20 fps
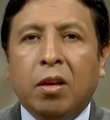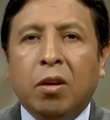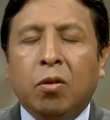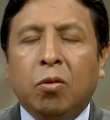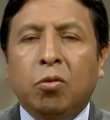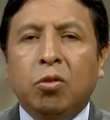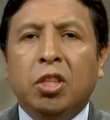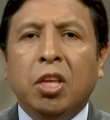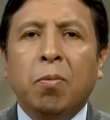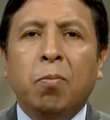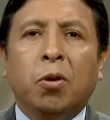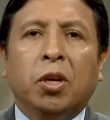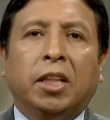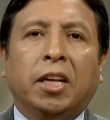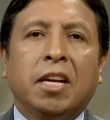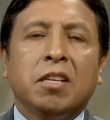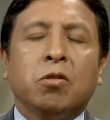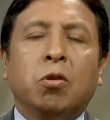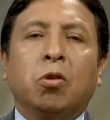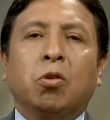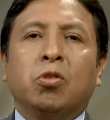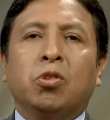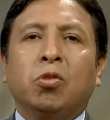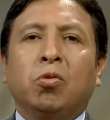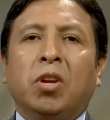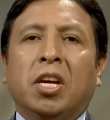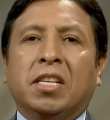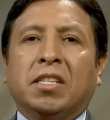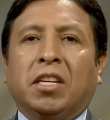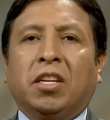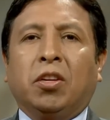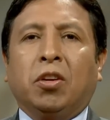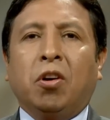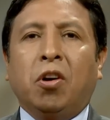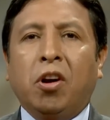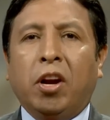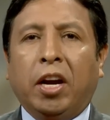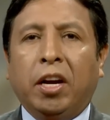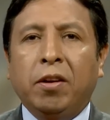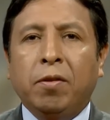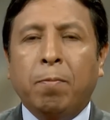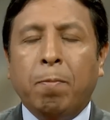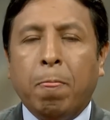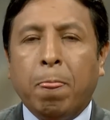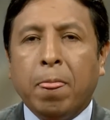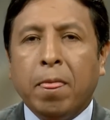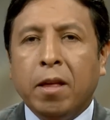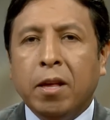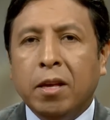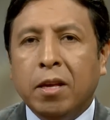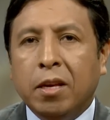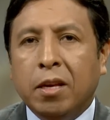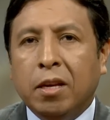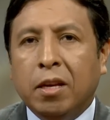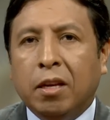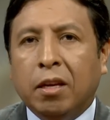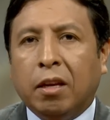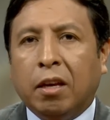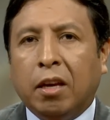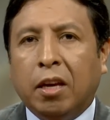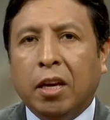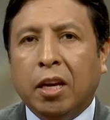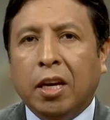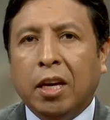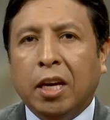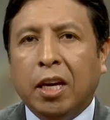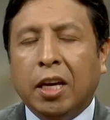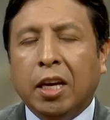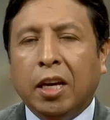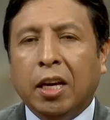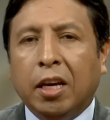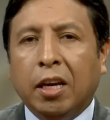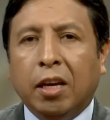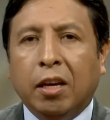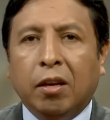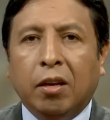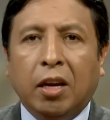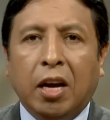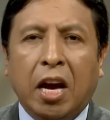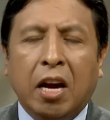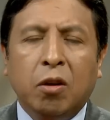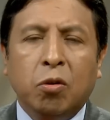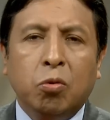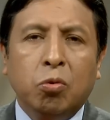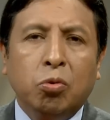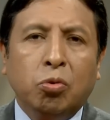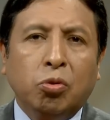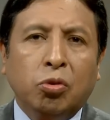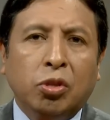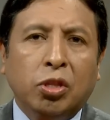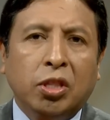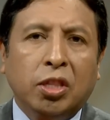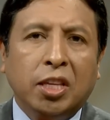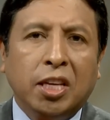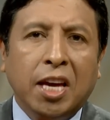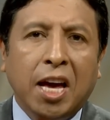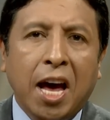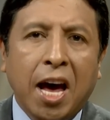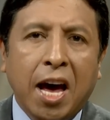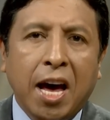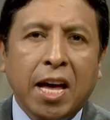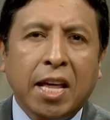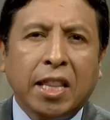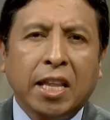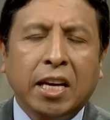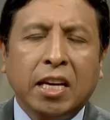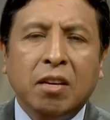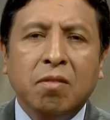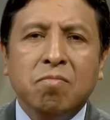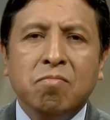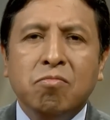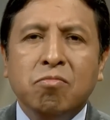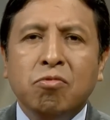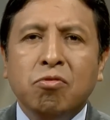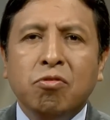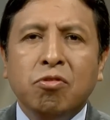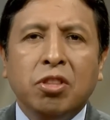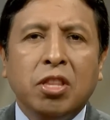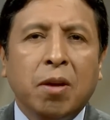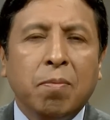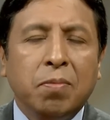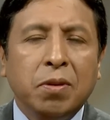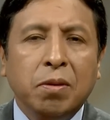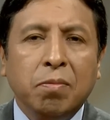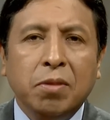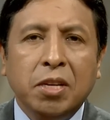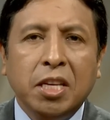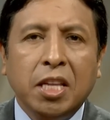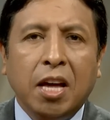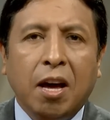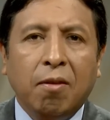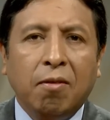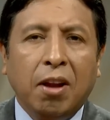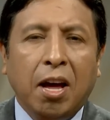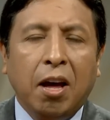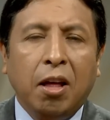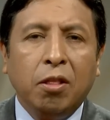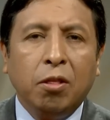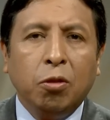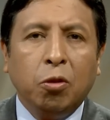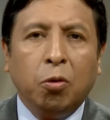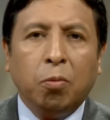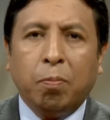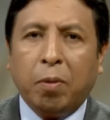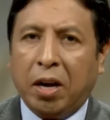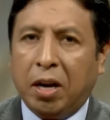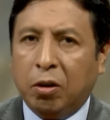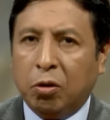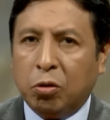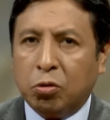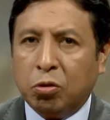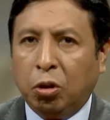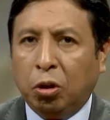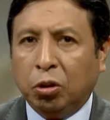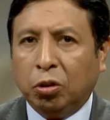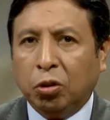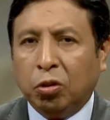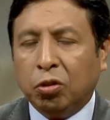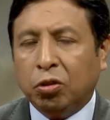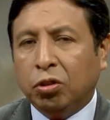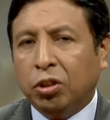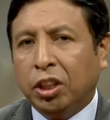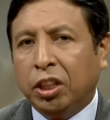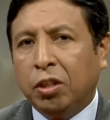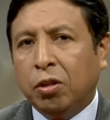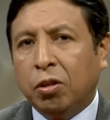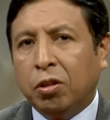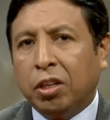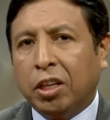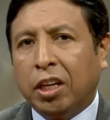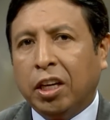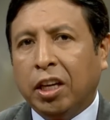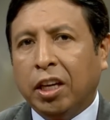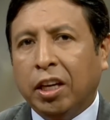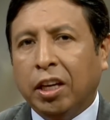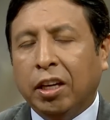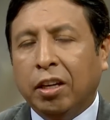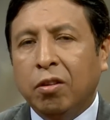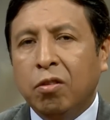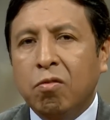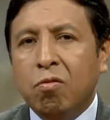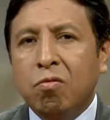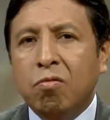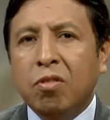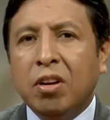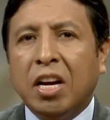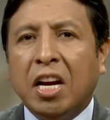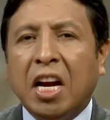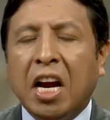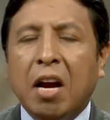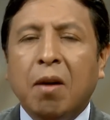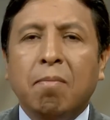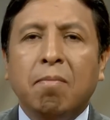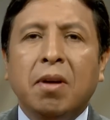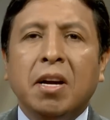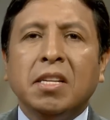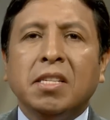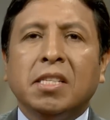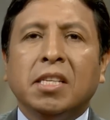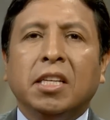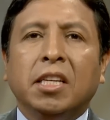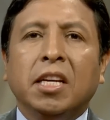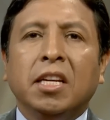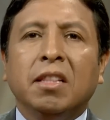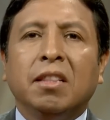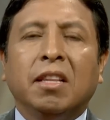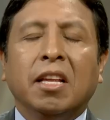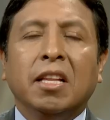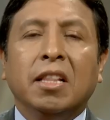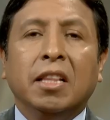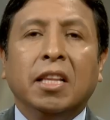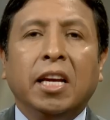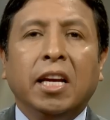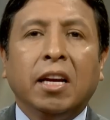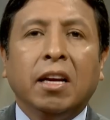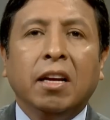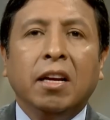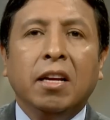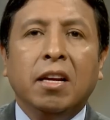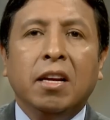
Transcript: Un tiempo atrás conocí una señora que angustiada y muy deprimida hablando para nosotros, dijo que nunca más iría a entender